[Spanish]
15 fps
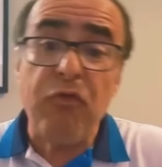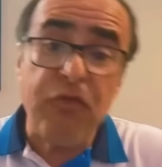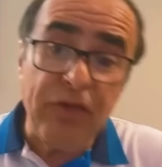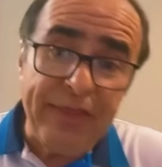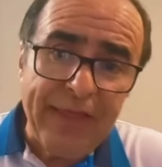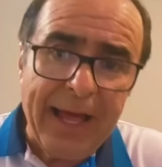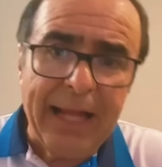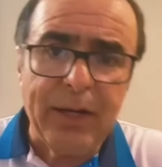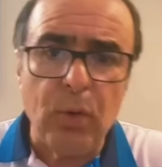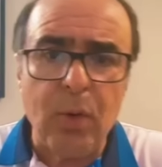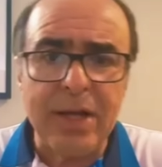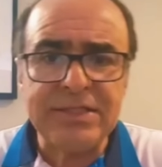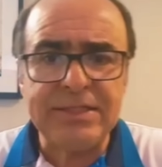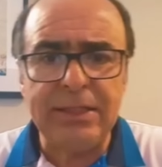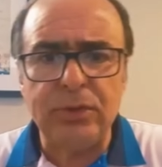
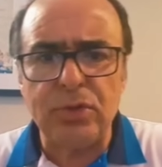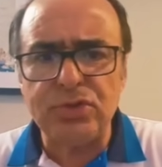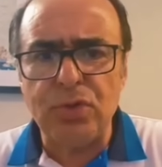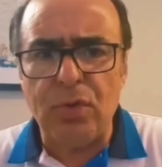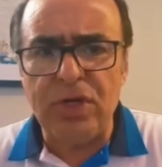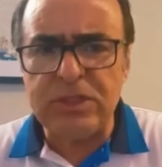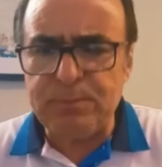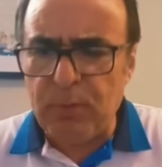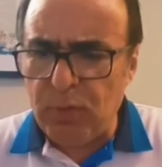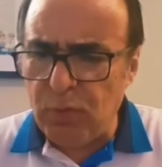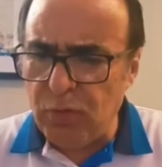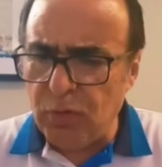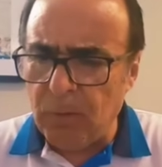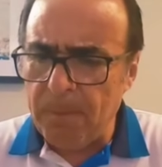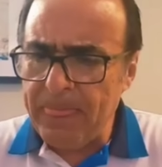Fidalgo hace el dos goles por
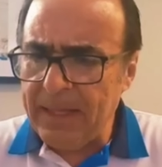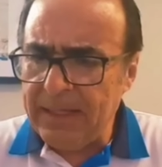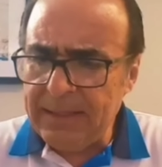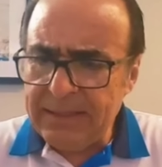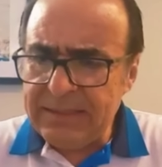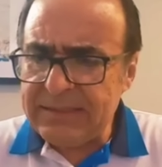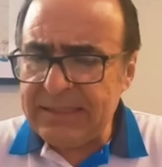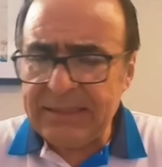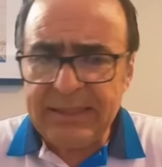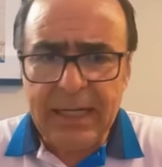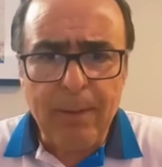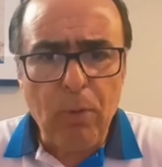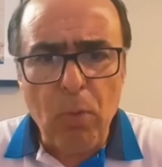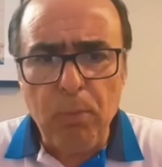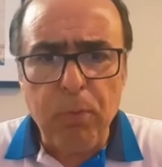uno. Se
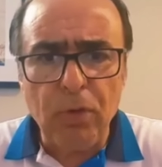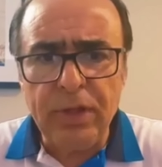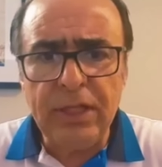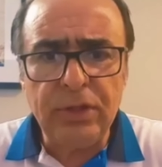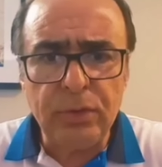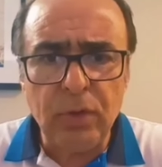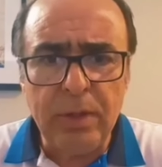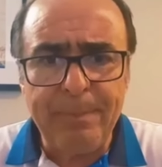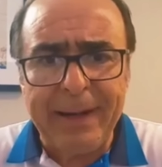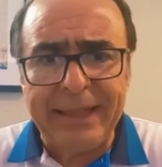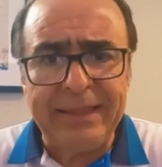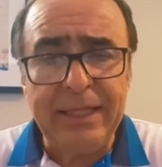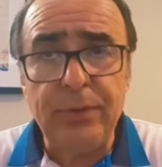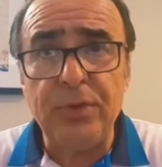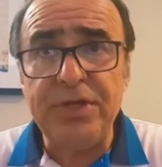trabó un poquito el
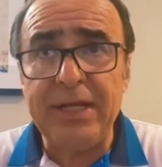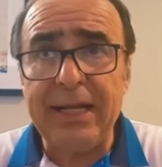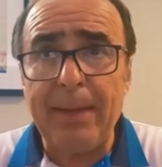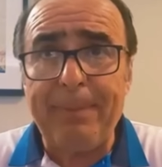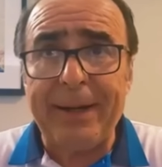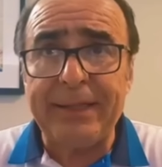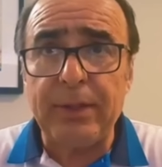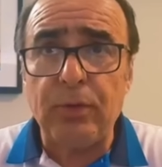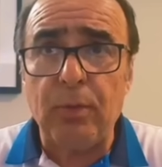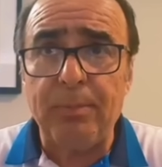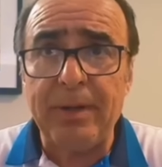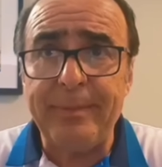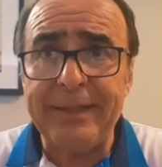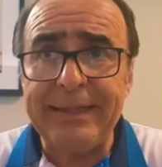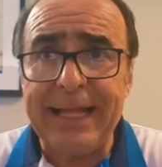partido y en la parte
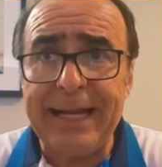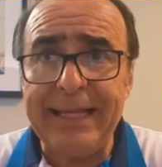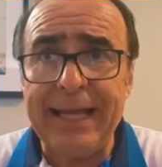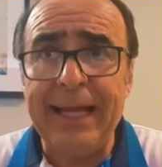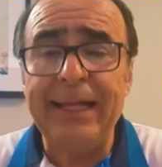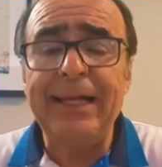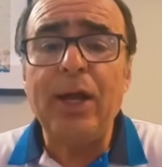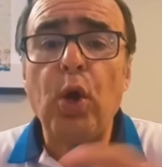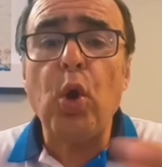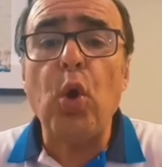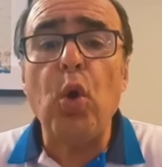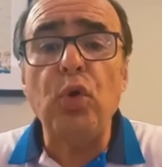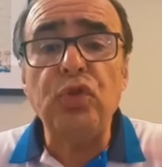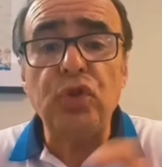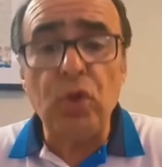complementaria,
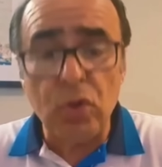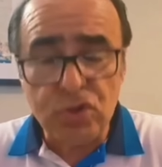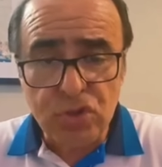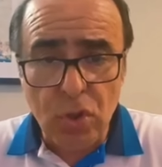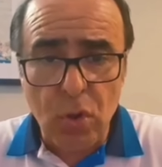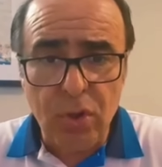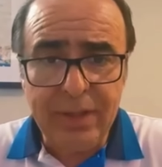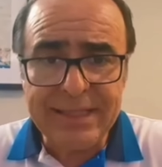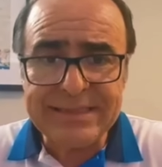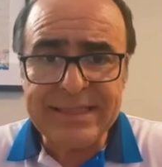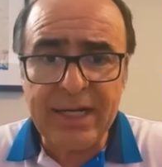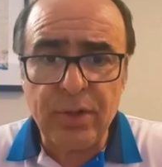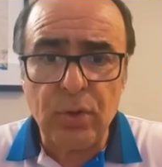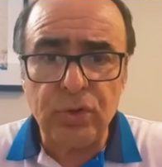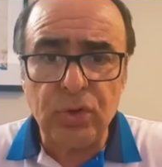con dos goles
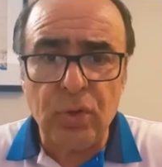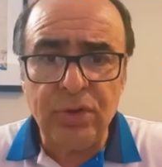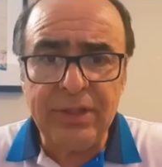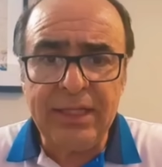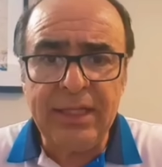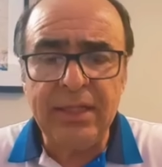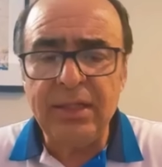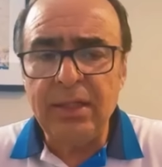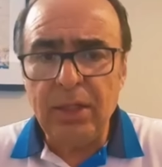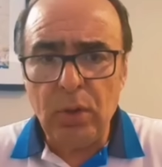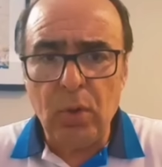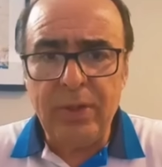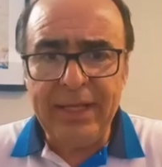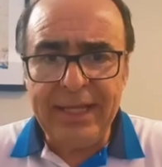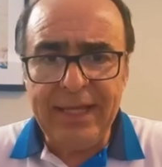de Rotondi,
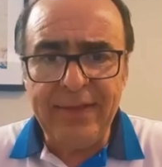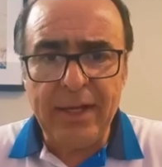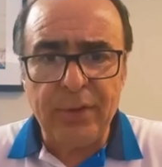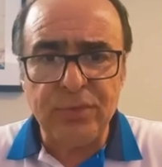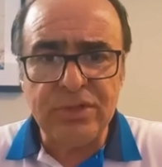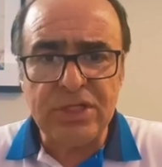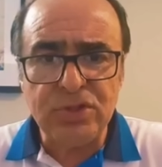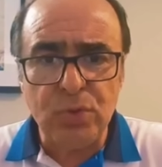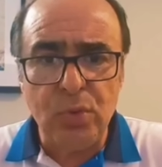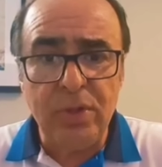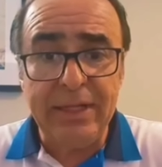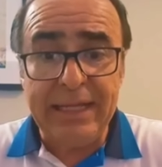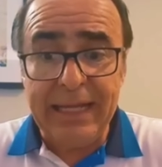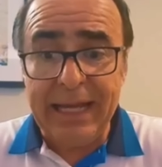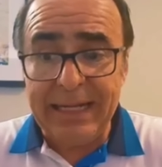lo liquida Cruz
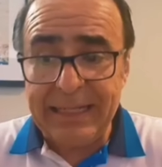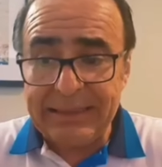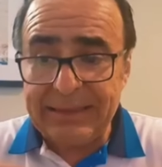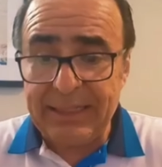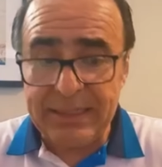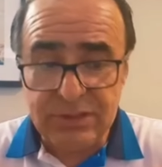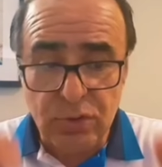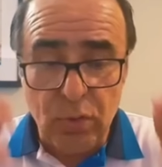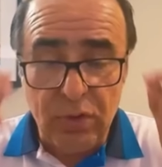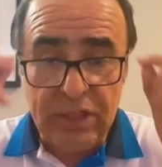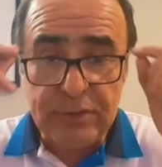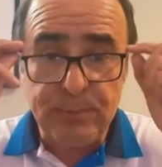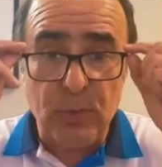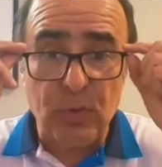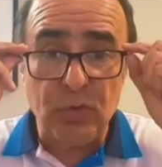Azul y gana tres
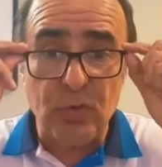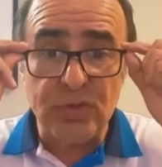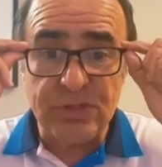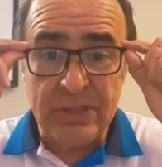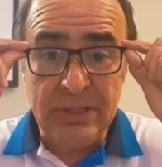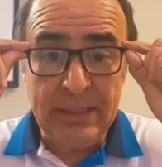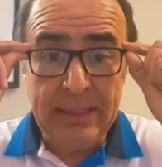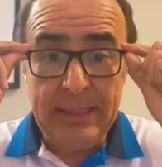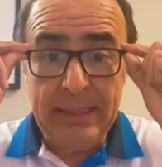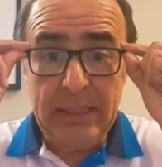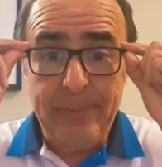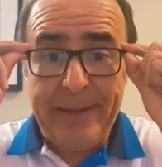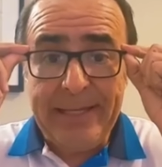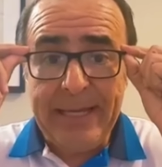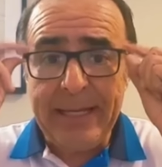goles por dos.
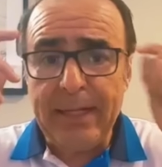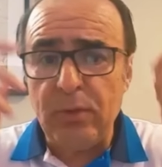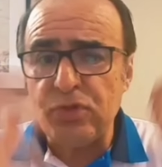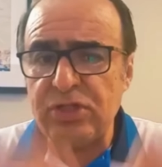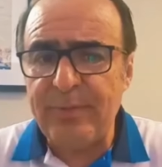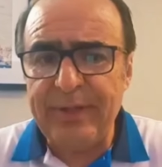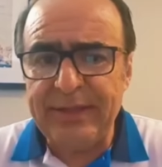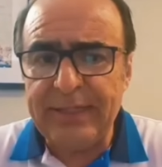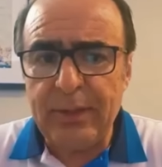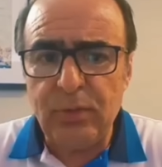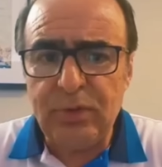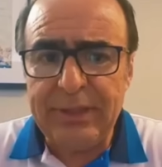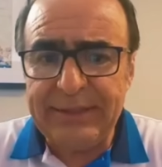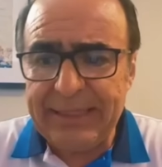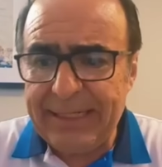Y vaya que los
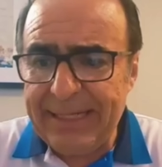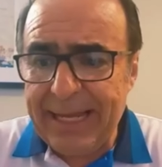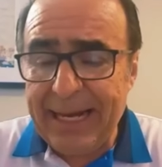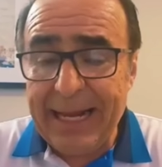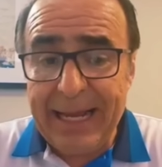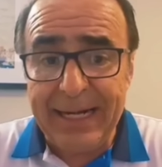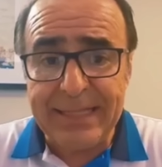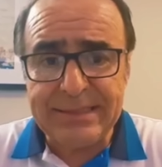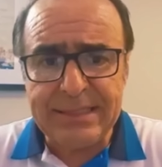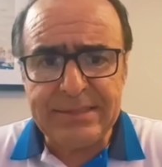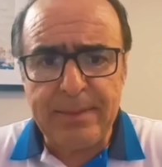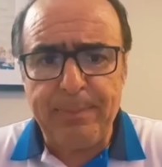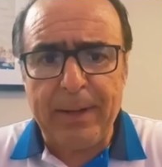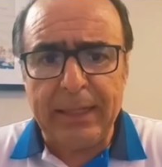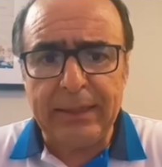cementeros le tenían ganas a
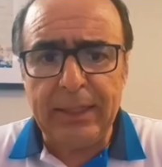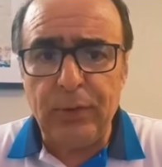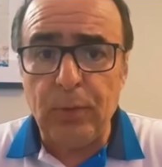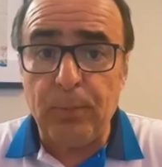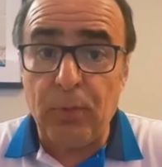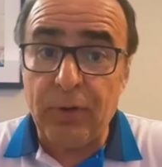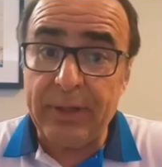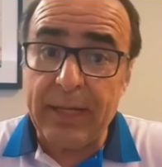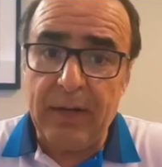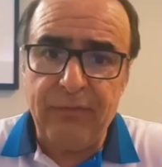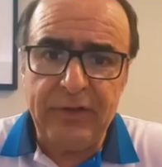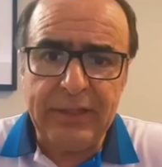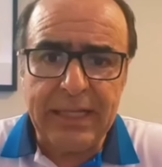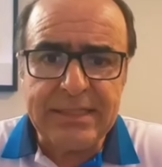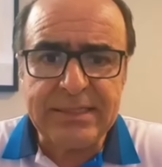este partido porque al
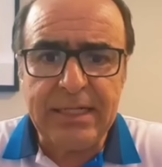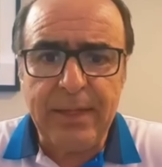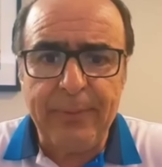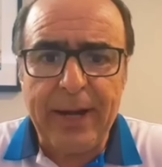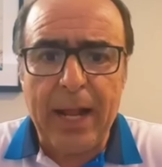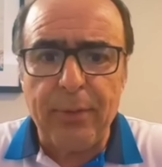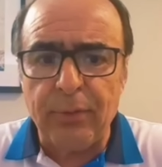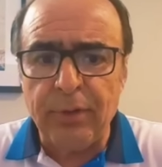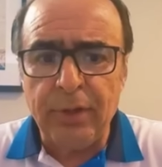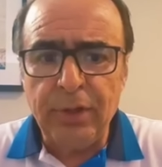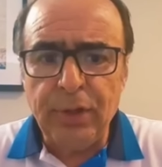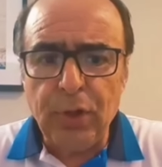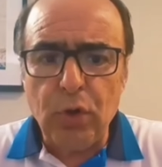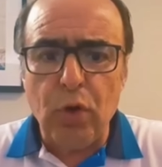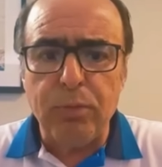final celebraron
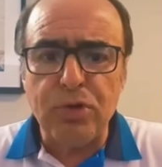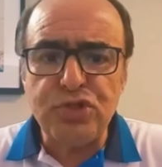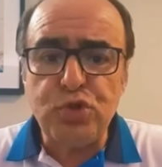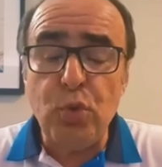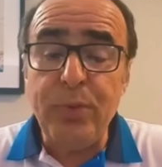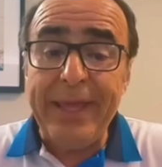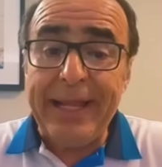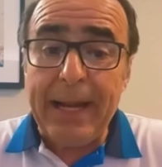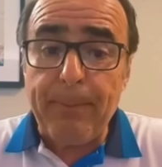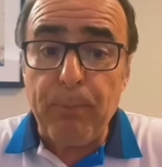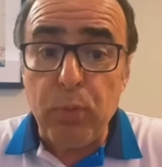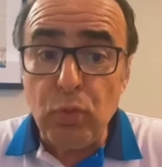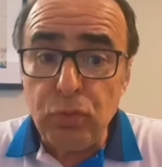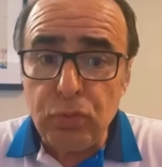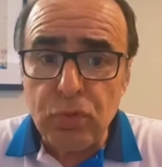como si hubiera
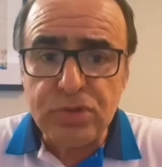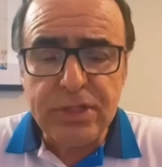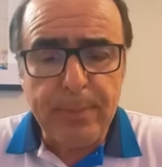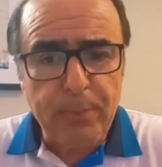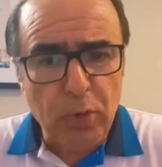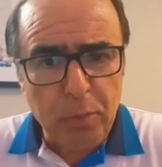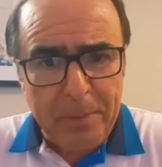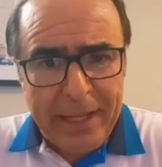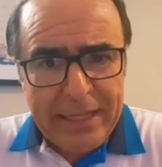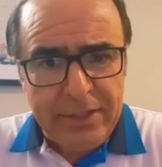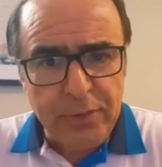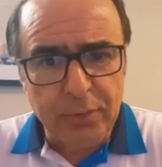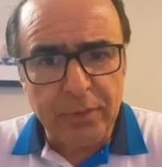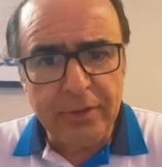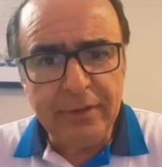puntos de por
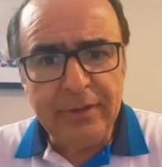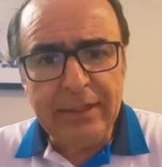medio.